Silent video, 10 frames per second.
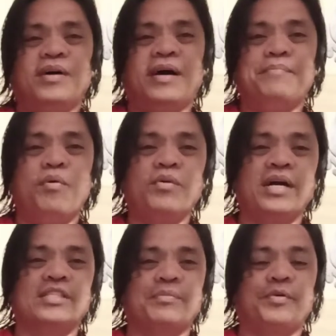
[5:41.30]
sa iyong uh,
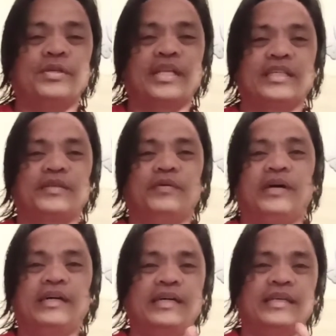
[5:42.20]
bunggang suporta
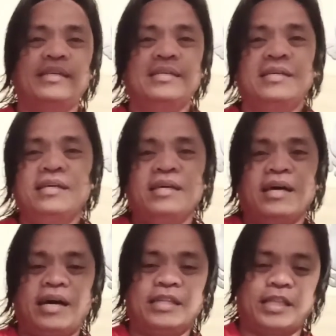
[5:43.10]
so ha, ayan
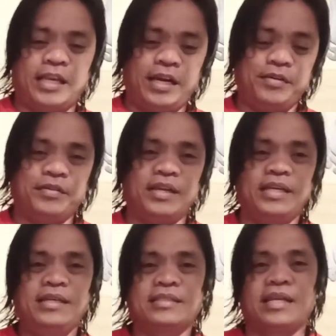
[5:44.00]
Until here
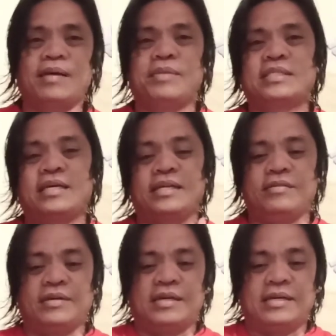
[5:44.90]
only, salamat
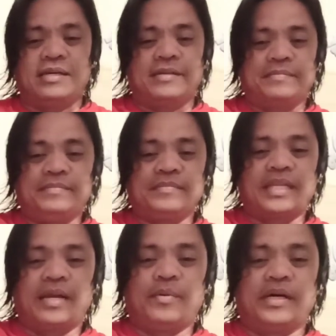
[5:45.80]
sa iyong uh,
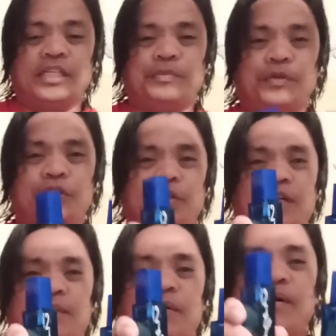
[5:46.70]
dalawang
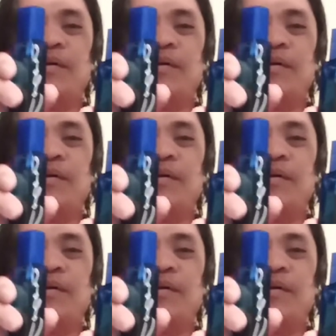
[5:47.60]
sponsor